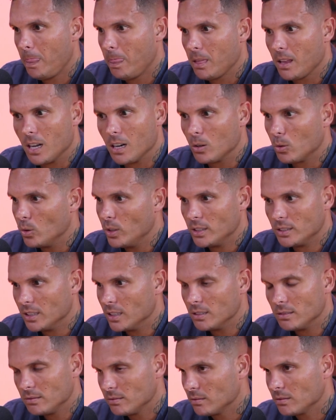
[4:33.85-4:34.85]
Aquela
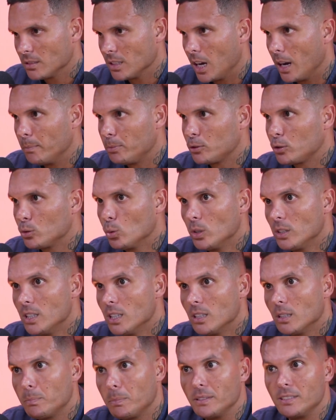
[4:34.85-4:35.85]
coisa
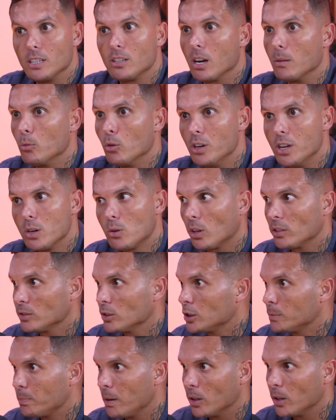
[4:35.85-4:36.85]
absurda, pensei que ia morrer, o coração
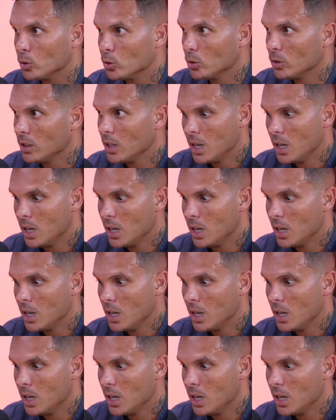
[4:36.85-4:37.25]
disparou,